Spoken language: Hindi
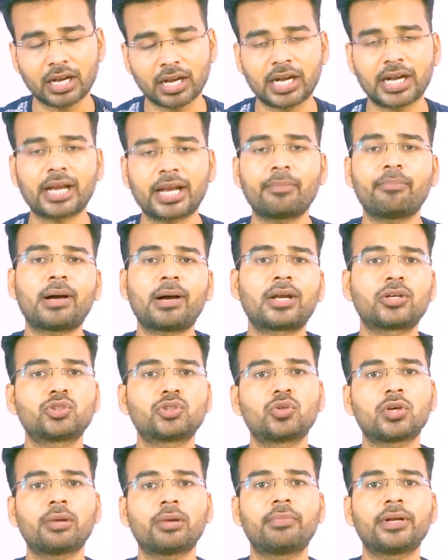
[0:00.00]
अगर आप
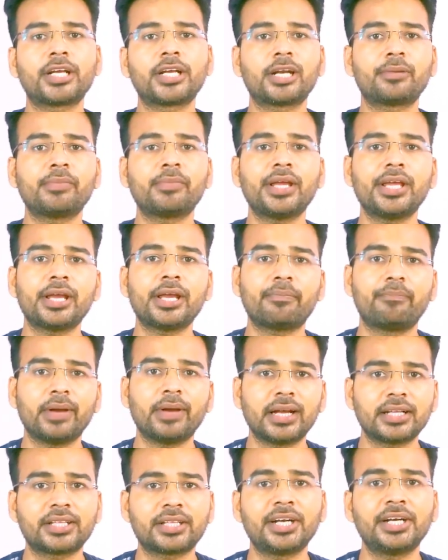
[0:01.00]
1200 के बजट में एक
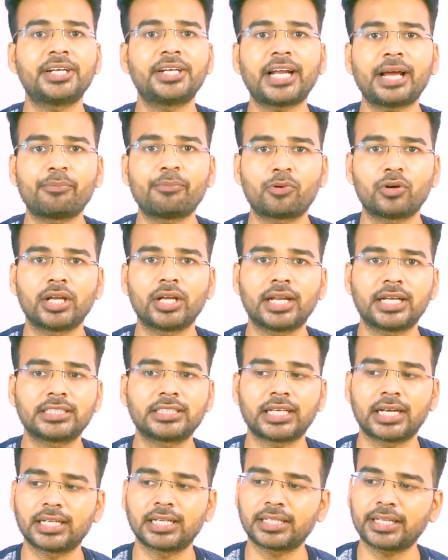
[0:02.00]
बेहतरीन ट्राईपोर्ट लेना
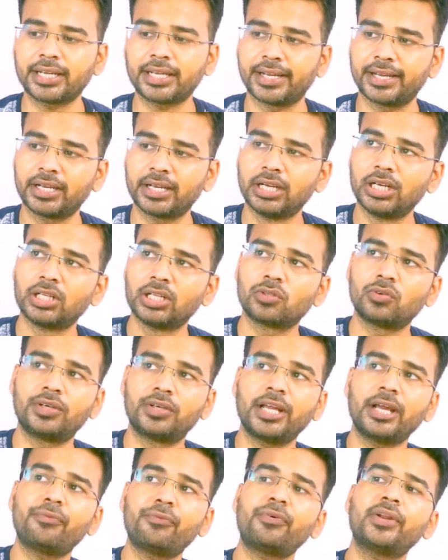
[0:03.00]
चाहते हैं तो
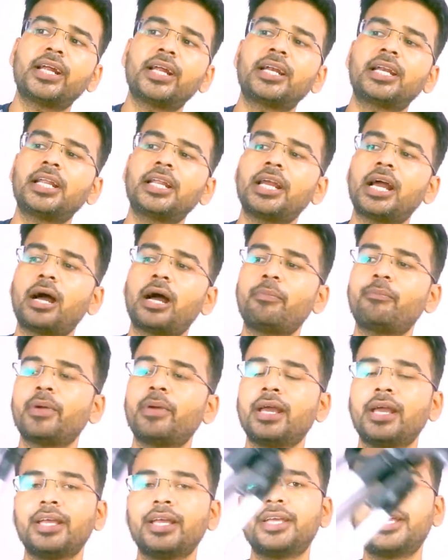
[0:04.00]
डेफिनेटली आप
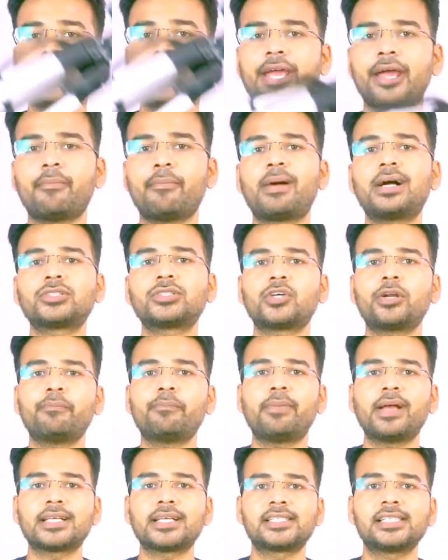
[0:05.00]
ये अमेजोन
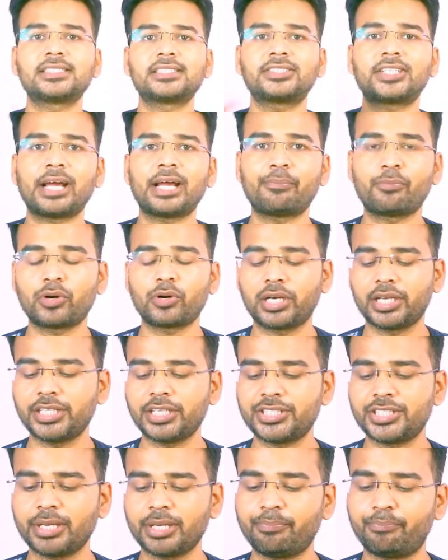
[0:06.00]
बेसिक्स ट्राईपोर्ट
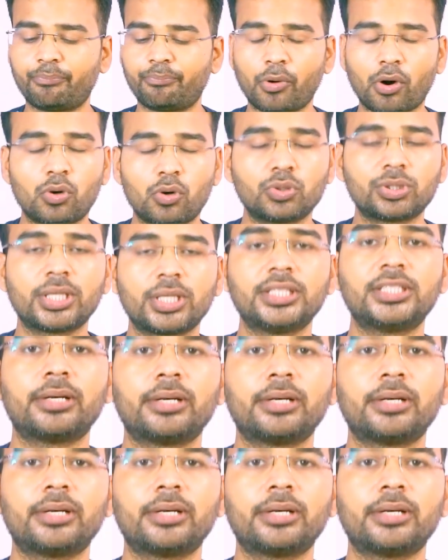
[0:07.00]
लीजिए बहुत ही